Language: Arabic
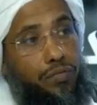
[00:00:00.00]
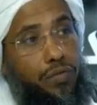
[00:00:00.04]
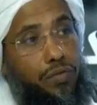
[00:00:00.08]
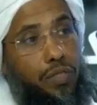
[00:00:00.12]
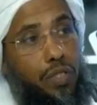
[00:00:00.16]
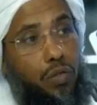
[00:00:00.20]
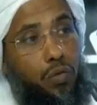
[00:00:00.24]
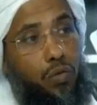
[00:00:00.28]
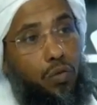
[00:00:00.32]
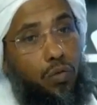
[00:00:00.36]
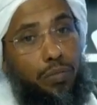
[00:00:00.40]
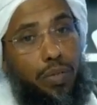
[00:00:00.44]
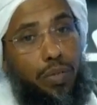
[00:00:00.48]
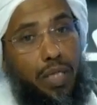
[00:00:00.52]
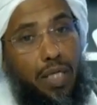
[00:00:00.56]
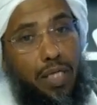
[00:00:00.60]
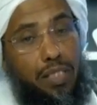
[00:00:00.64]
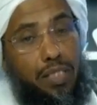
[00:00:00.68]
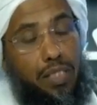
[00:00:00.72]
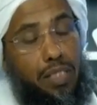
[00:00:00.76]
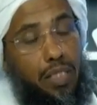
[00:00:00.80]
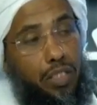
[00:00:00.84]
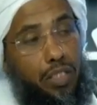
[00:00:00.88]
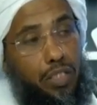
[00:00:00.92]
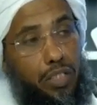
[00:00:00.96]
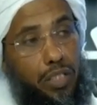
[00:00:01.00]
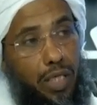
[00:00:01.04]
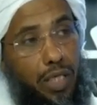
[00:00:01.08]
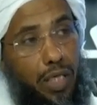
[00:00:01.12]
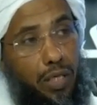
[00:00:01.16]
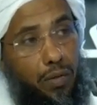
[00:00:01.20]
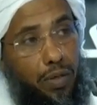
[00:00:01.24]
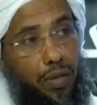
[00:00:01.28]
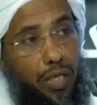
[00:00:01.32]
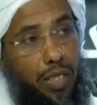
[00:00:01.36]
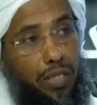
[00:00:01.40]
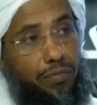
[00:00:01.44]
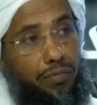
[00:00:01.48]
نفسه من أسر
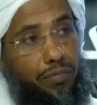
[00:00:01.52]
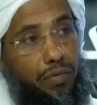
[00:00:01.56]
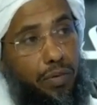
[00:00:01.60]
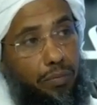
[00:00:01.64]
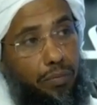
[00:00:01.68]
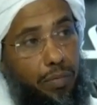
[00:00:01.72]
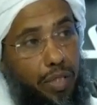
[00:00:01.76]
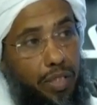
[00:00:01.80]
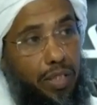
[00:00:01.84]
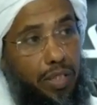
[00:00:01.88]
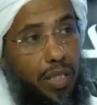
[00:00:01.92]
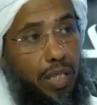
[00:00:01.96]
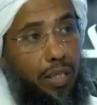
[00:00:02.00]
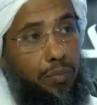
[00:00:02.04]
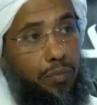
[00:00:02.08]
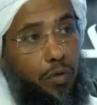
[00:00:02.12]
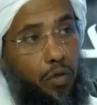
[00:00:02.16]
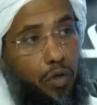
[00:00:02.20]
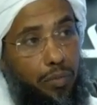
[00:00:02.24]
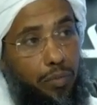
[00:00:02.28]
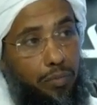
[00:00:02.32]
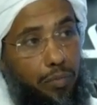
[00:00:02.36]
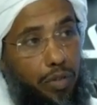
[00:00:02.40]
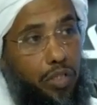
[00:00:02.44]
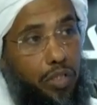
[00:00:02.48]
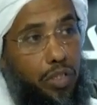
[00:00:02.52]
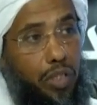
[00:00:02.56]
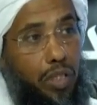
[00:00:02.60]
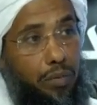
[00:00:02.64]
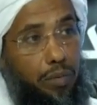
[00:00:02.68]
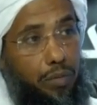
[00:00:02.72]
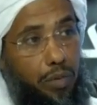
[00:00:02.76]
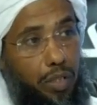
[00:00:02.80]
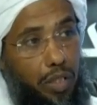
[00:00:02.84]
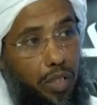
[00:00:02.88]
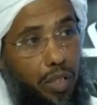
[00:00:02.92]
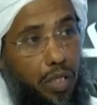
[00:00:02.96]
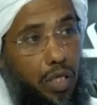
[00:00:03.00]
الشهوات في المطعم
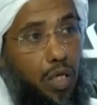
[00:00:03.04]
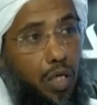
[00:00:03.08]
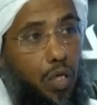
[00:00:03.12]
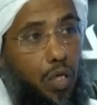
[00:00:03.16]
والمشرب